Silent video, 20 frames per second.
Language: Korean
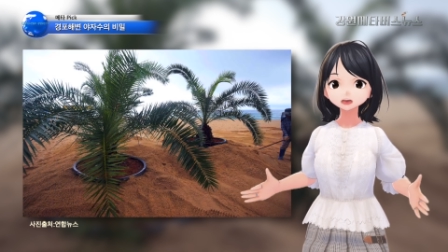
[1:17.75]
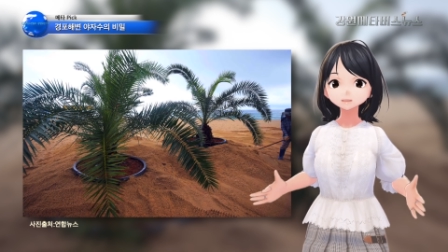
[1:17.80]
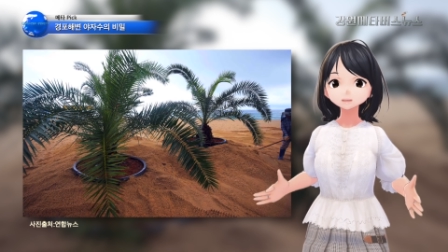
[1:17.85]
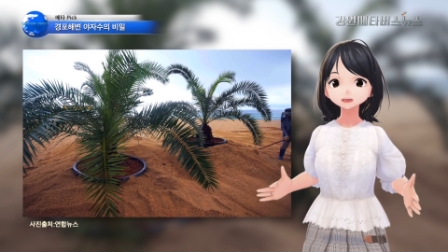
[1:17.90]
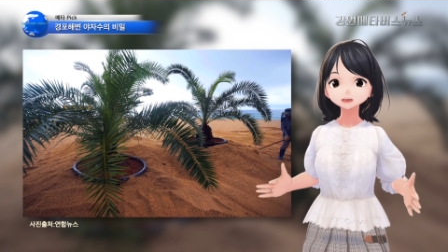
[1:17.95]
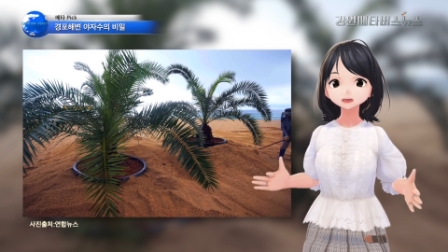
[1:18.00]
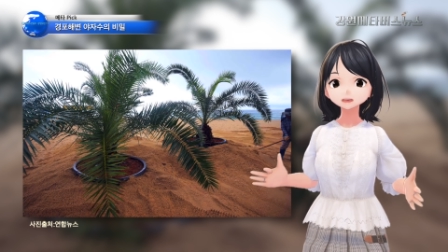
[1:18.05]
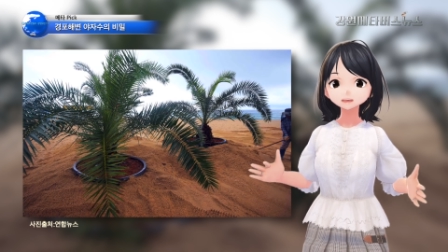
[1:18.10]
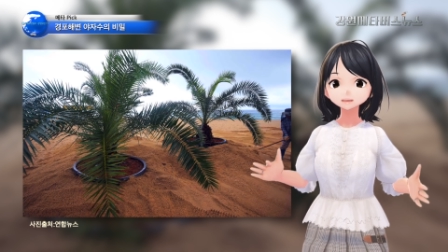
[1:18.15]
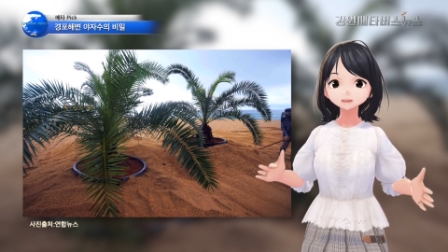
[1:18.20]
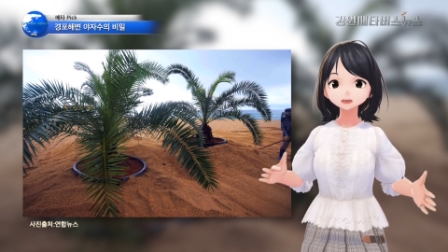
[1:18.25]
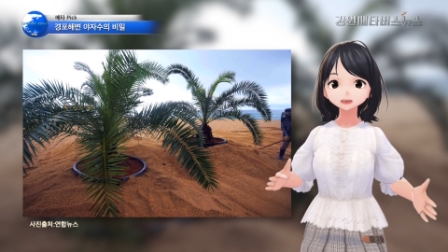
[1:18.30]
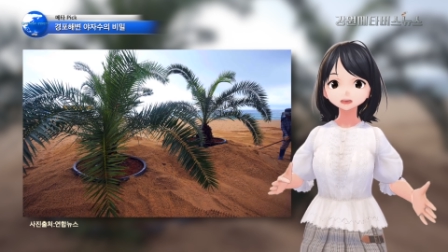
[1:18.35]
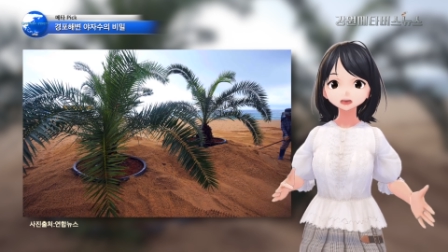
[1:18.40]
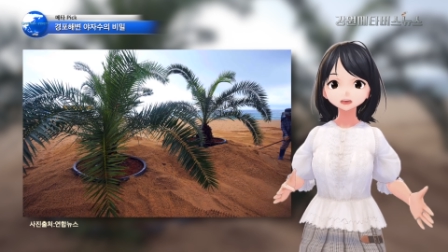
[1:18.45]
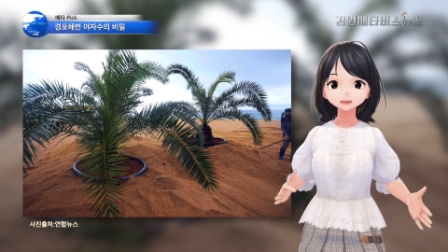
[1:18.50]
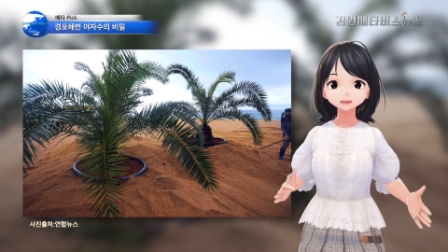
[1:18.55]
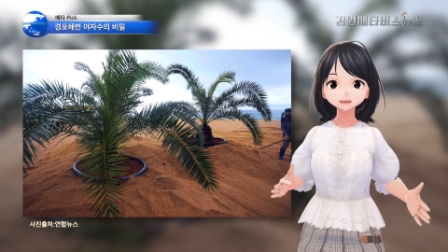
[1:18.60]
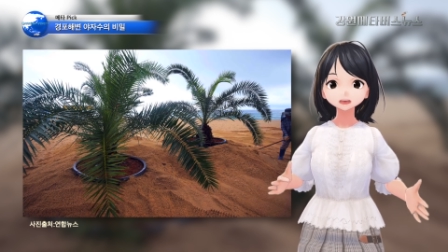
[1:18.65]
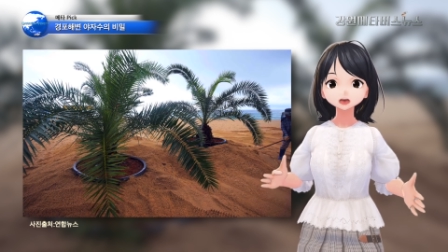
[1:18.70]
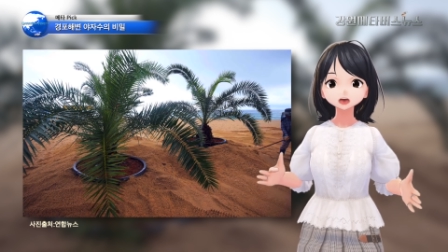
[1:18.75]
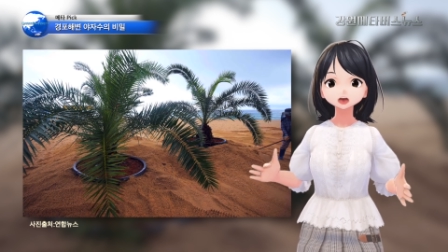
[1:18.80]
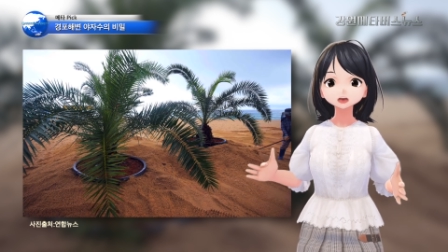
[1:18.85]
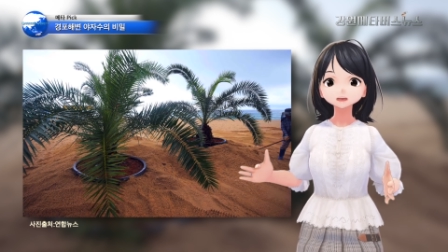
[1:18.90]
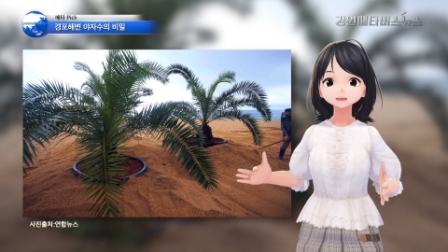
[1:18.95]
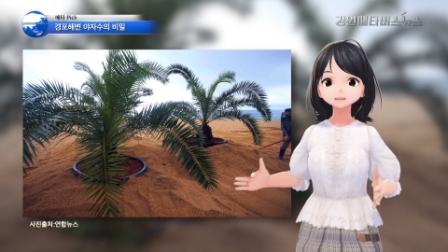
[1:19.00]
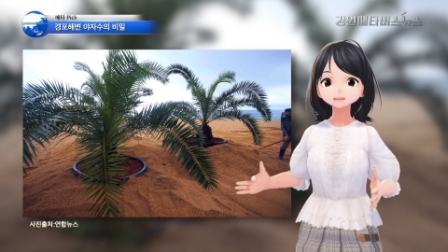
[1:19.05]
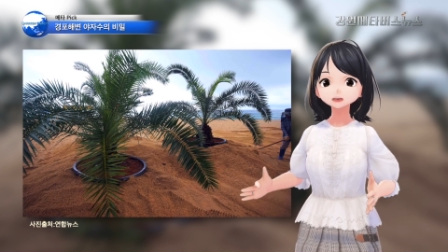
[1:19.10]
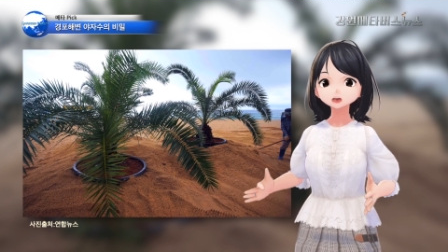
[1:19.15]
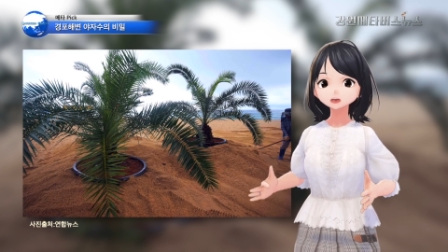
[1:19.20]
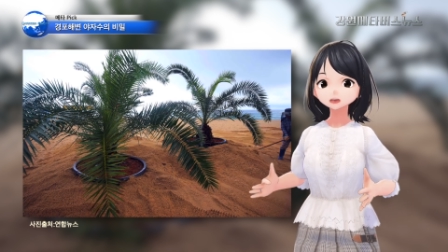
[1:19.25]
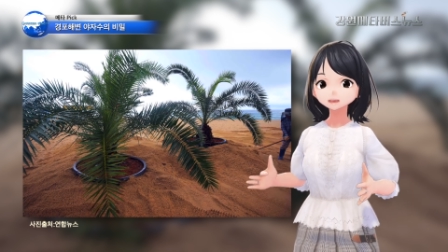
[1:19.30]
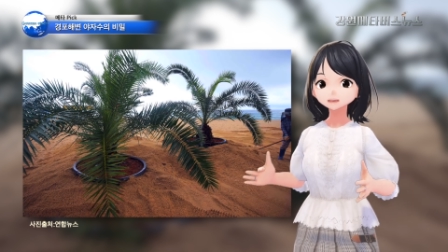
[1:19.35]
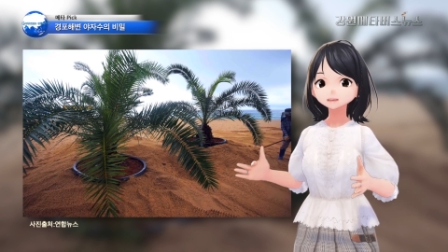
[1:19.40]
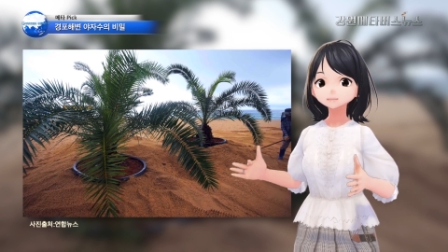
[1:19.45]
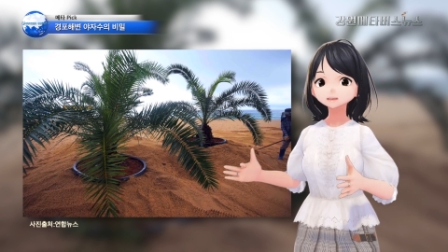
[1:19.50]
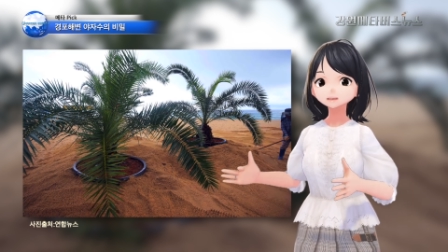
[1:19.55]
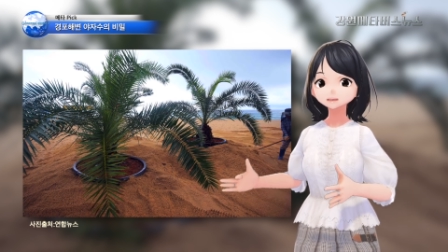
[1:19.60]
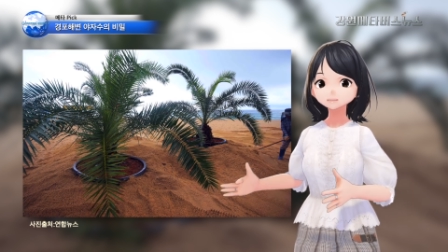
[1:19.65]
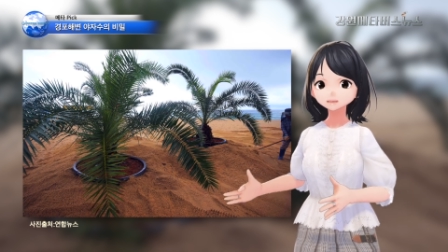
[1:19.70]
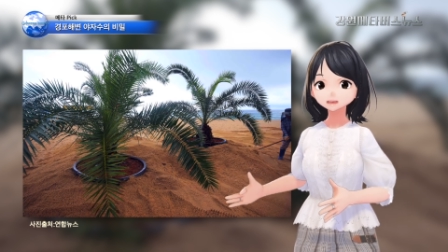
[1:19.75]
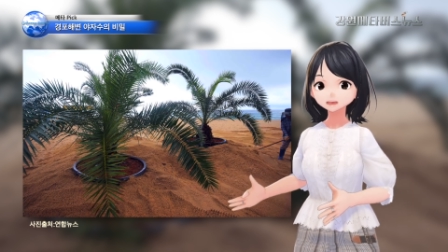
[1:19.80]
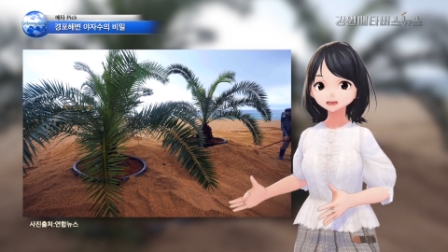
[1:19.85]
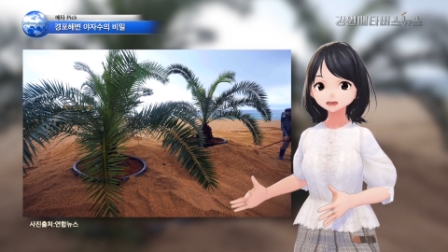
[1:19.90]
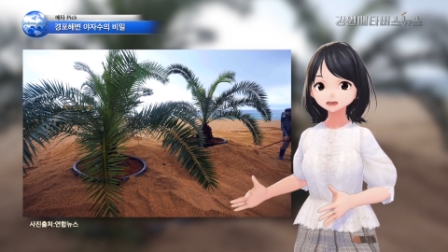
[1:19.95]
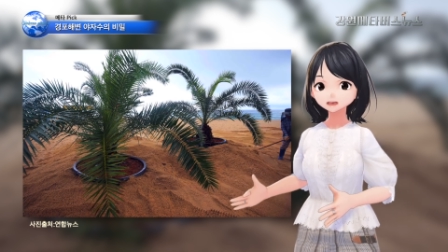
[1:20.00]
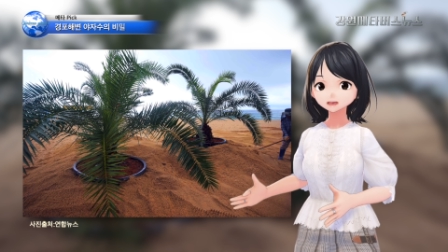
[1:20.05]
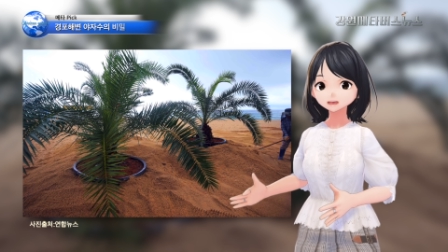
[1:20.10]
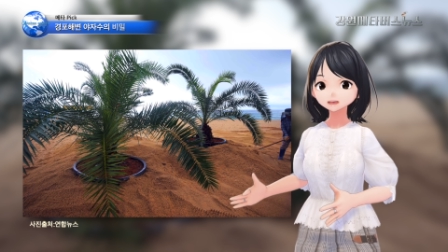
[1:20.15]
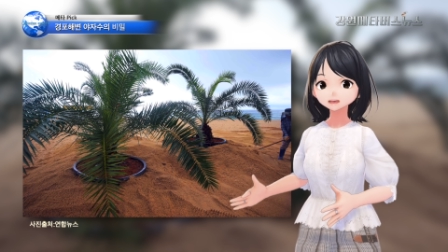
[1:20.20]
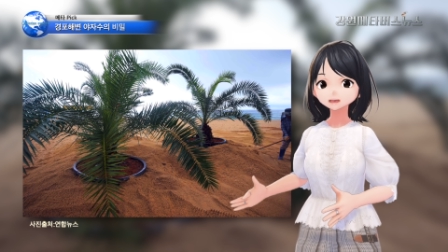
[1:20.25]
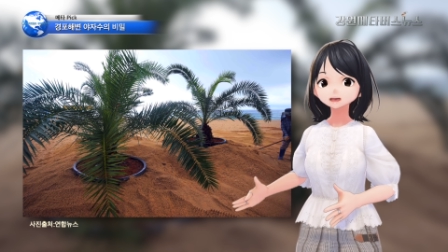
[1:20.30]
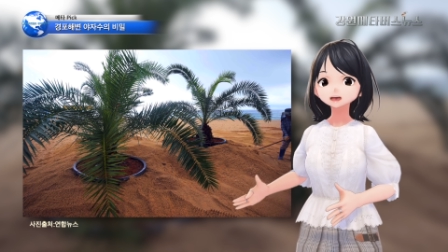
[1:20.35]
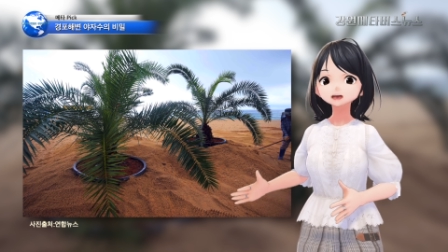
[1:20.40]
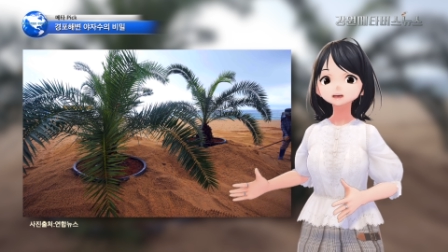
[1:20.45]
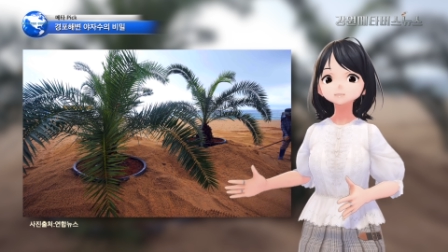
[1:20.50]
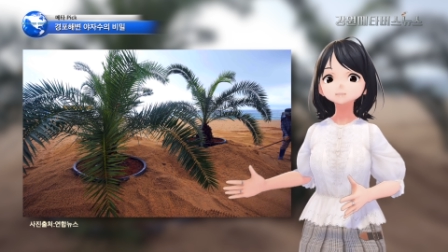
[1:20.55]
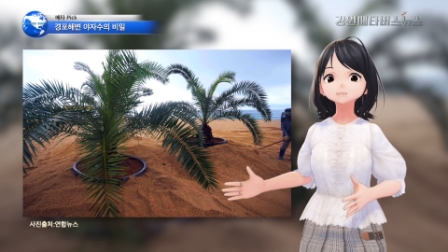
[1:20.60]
대형 화분에 심어져 있어 이동이 쉽습니다.